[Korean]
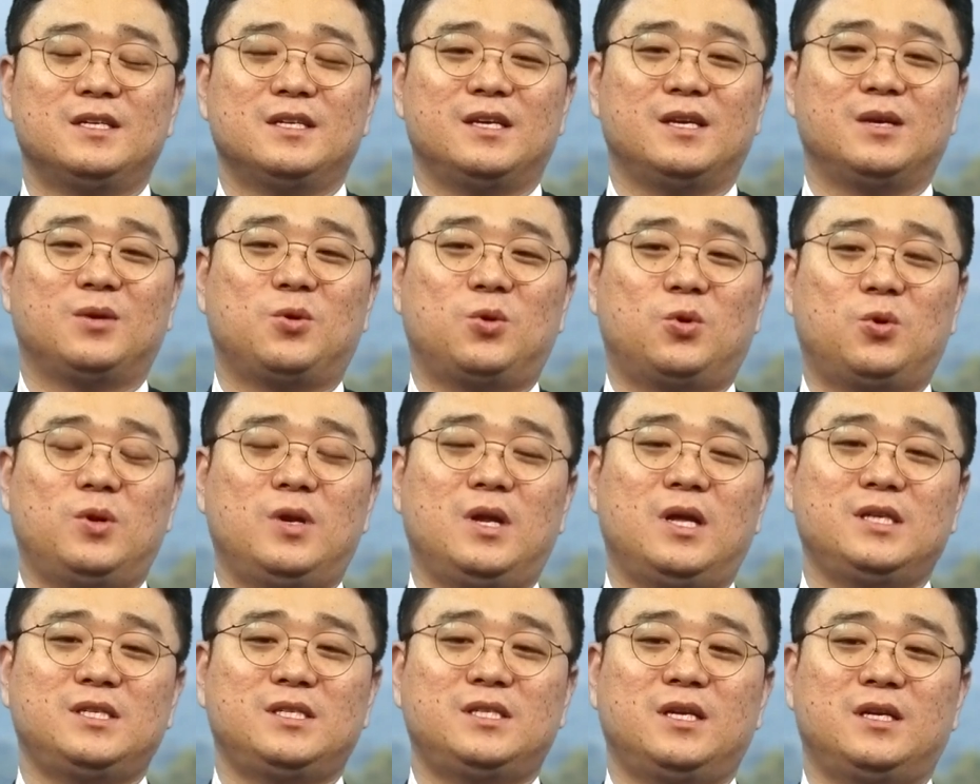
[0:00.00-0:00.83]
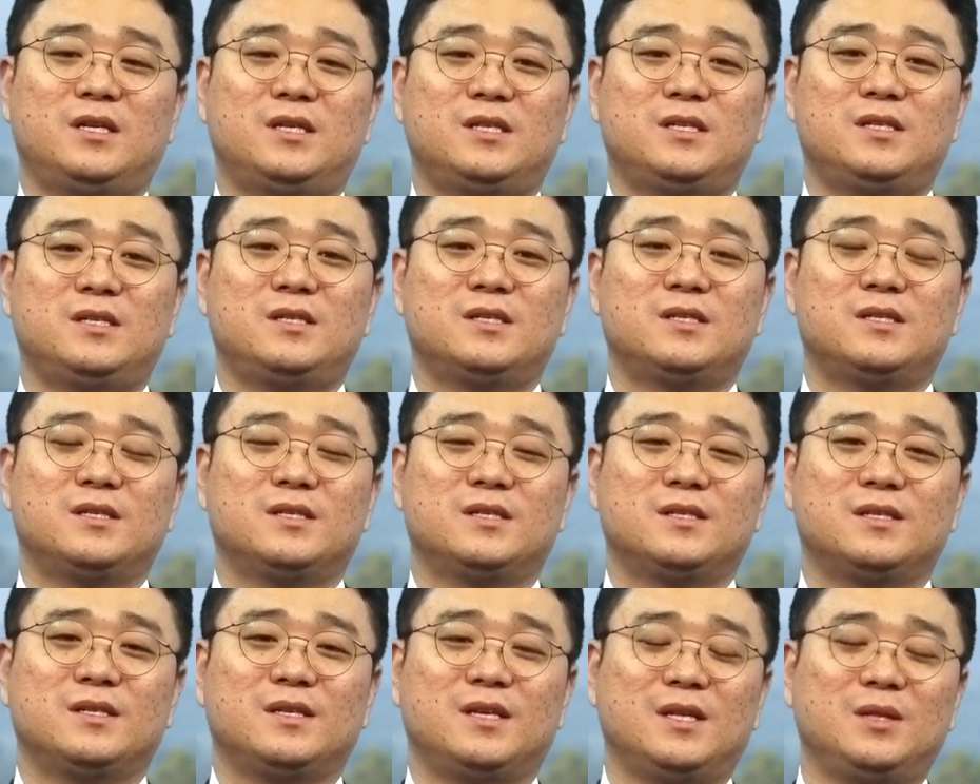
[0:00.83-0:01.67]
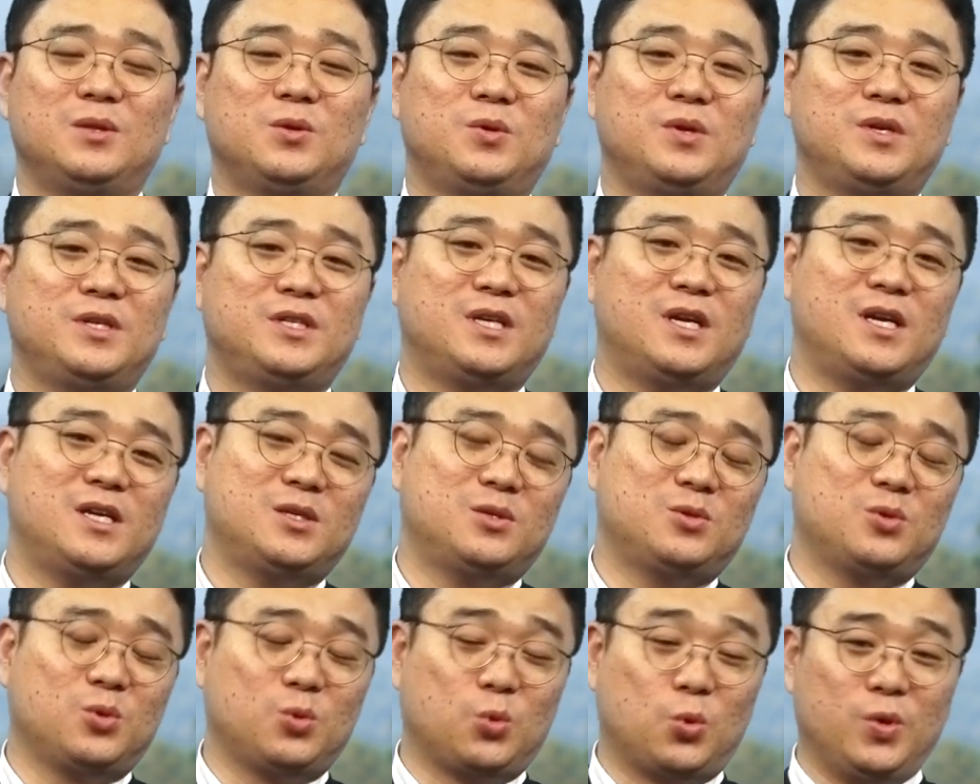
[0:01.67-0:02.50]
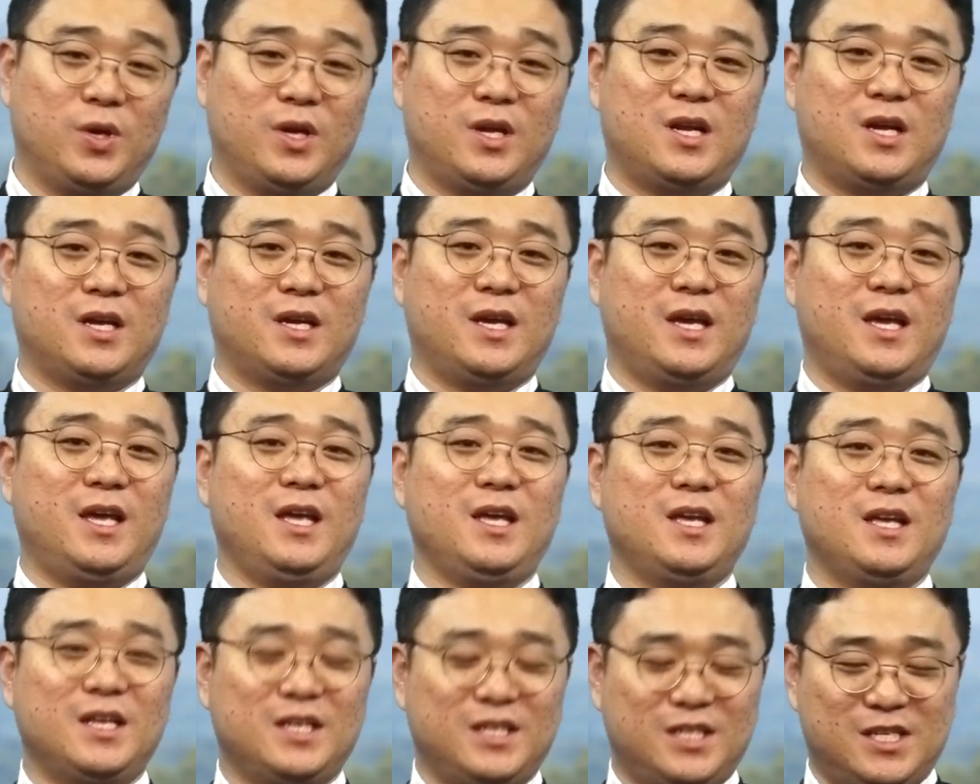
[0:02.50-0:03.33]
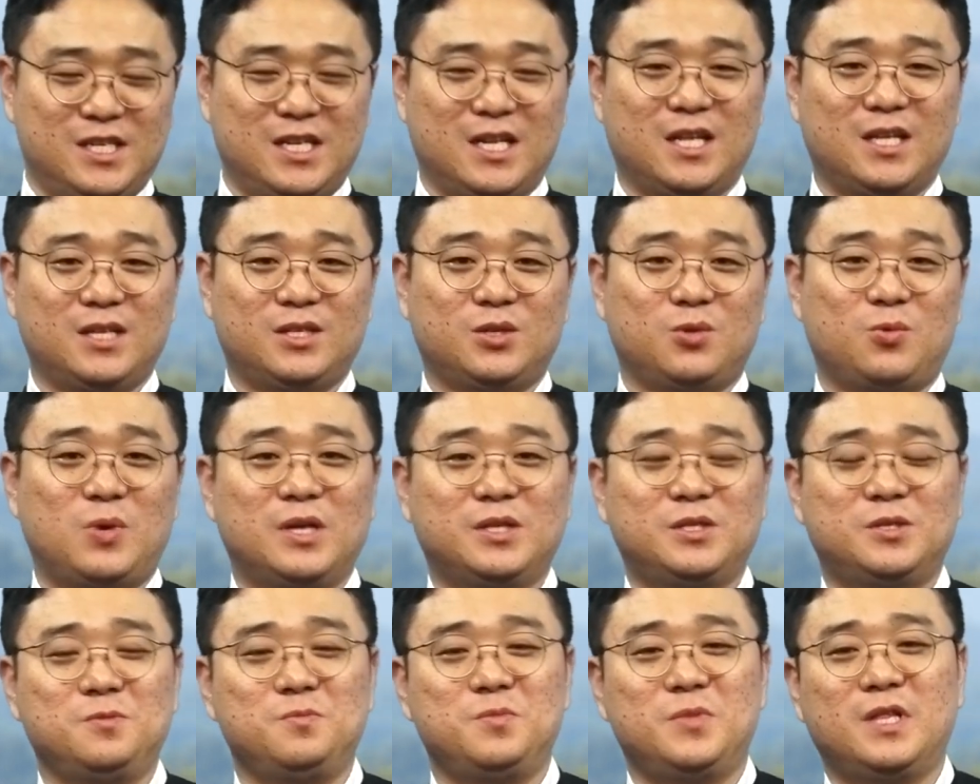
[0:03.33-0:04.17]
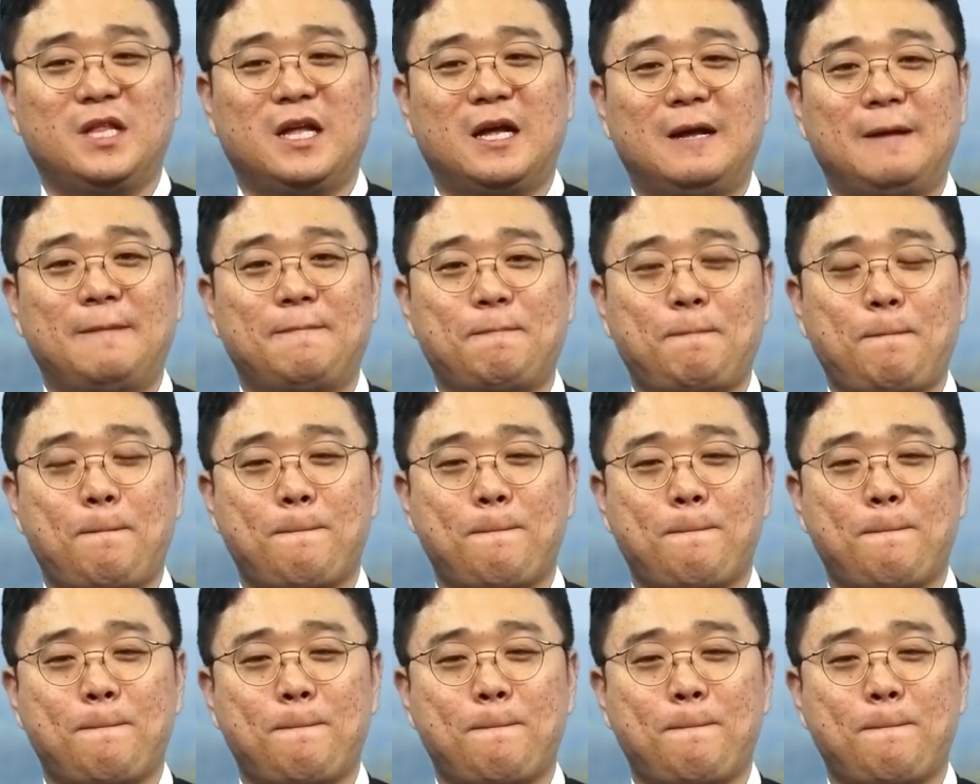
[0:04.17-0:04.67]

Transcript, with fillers: 이 코로나 시대를 인도네시아에서도 동일하게 지나쳐 왔습니다.